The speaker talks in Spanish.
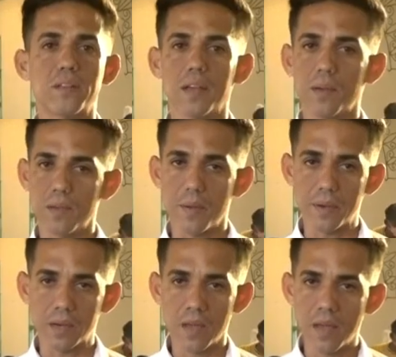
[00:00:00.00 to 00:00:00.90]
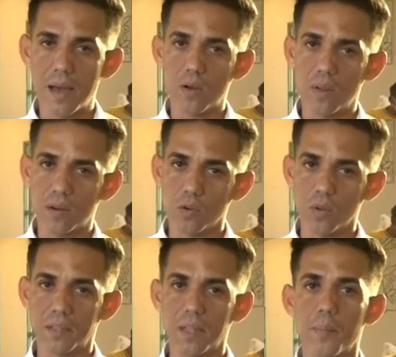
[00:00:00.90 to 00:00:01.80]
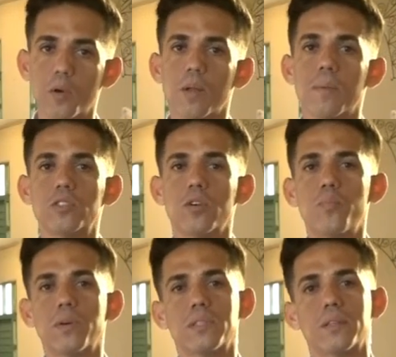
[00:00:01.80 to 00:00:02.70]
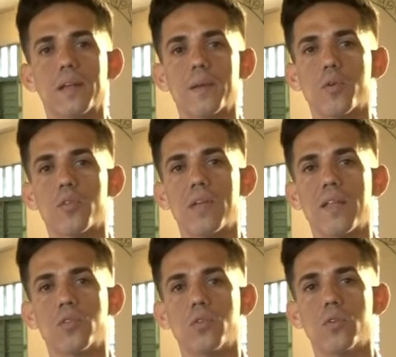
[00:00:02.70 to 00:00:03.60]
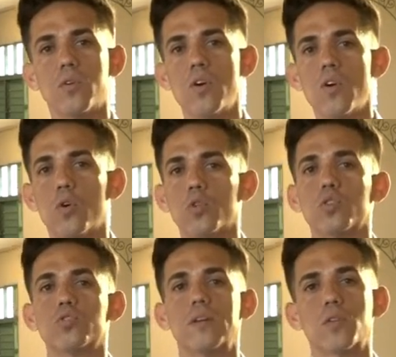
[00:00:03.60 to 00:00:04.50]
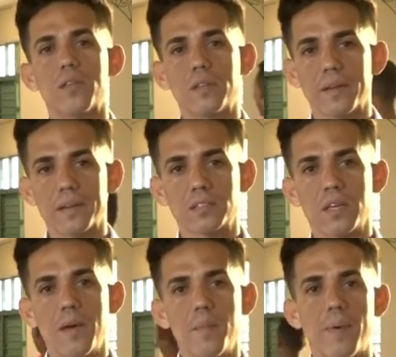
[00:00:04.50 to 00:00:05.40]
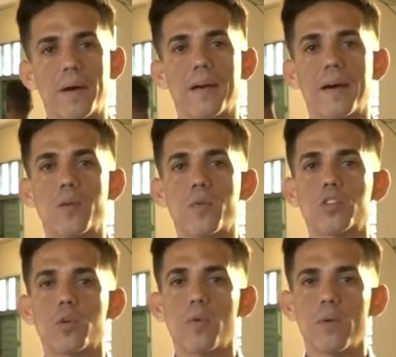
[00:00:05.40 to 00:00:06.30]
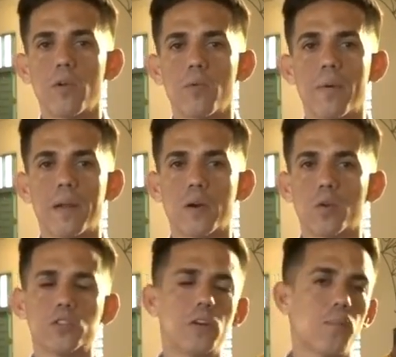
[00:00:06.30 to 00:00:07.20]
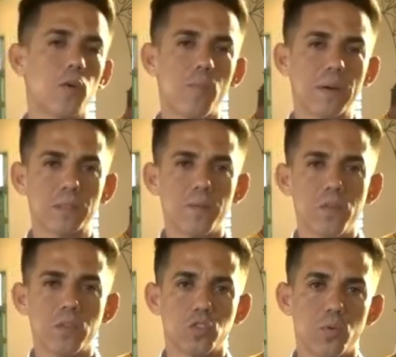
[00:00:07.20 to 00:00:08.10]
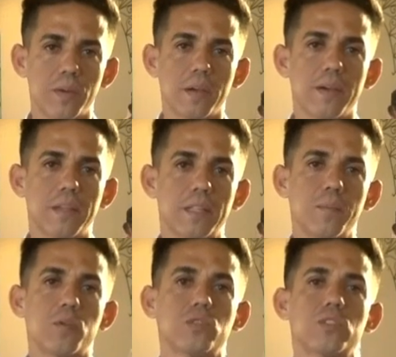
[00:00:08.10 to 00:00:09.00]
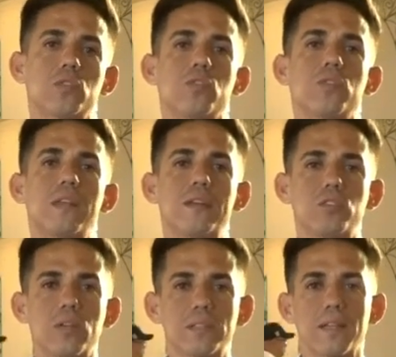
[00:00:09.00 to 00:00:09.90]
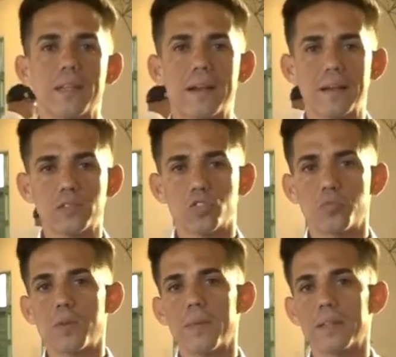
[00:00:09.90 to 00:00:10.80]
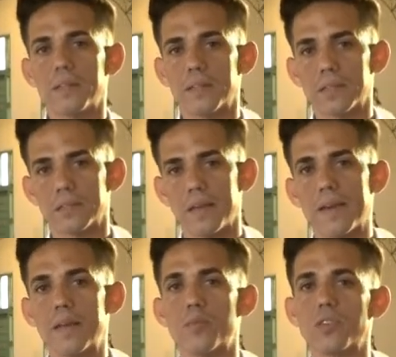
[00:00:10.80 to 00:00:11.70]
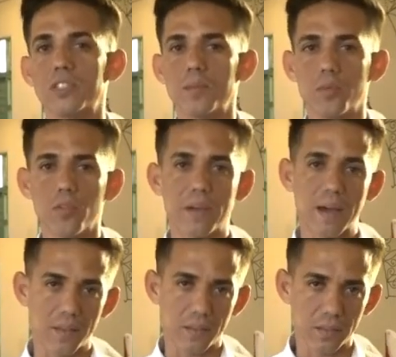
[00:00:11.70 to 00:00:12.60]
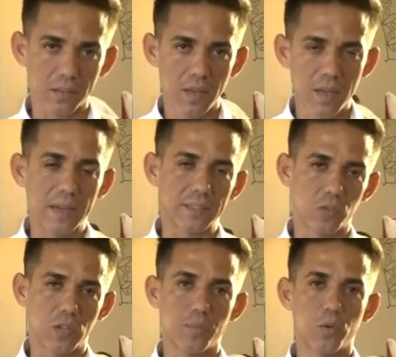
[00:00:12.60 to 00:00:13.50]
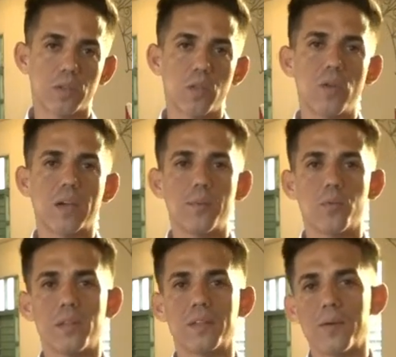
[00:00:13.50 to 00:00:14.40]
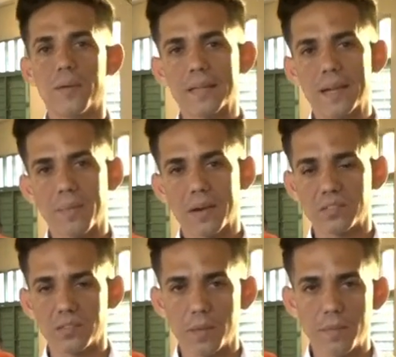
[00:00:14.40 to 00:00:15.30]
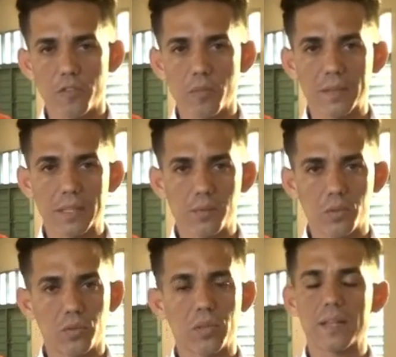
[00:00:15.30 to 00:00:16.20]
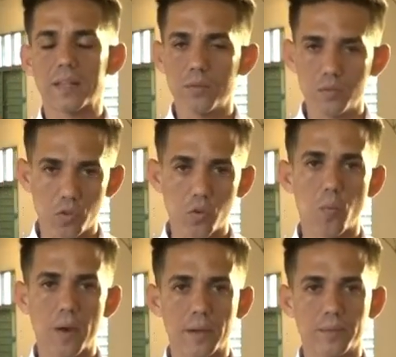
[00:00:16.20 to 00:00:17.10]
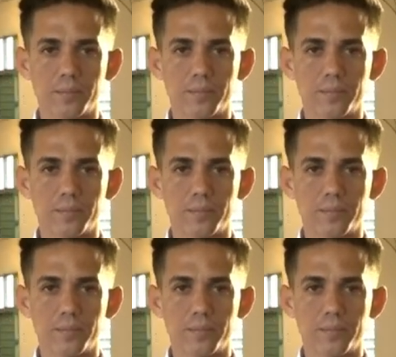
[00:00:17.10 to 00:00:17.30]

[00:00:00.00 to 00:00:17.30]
Aristegui Villamil. A lo largo de esta programación pues estaremos dando otros datos de interés para nuestro pueblo para conocer un poco más sobre este proceso de elecciones generales 2023 en el municipio de Cárdenas. Ha sido un reporte de un equipo de Telebandera para el sistema informativo de la televisión cubana.